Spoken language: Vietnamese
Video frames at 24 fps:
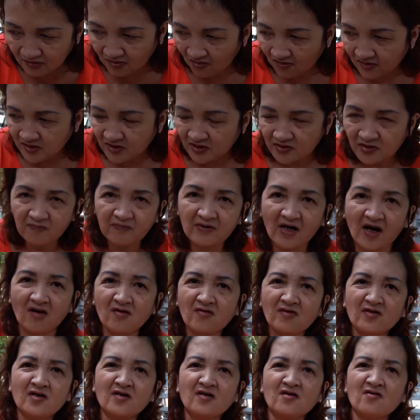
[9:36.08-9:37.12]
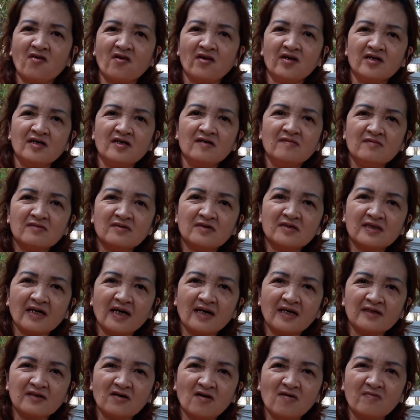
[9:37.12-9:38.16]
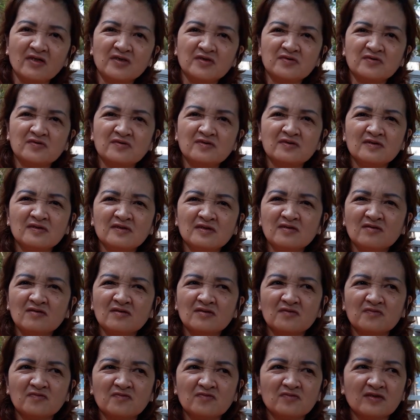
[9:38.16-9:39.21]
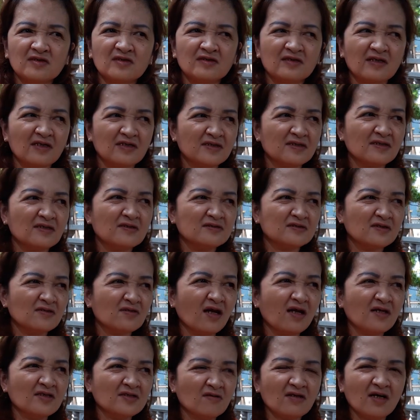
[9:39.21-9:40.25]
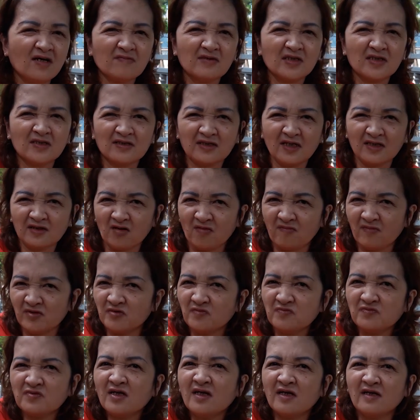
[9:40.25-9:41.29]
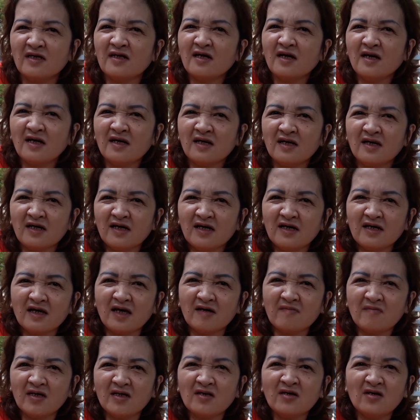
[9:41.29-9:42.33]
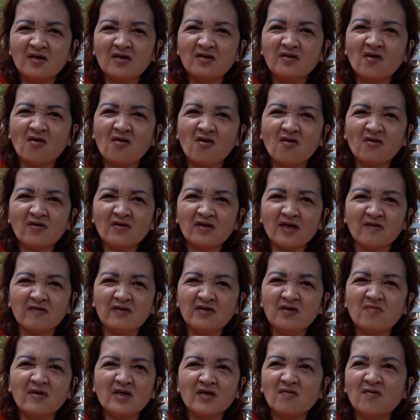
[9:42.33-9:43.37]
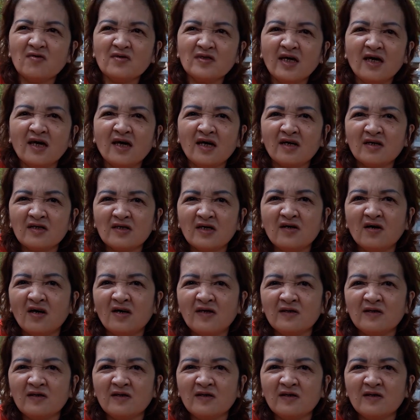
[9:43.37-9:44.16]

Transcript: có cái sự giúp đỡ của người ngoài á, người ta cho mình như người ta chữ lính sau lưng, người ta cho mình chút đỉnh đó để mình đưa nó vô, tại ví dụ mình có tiền thì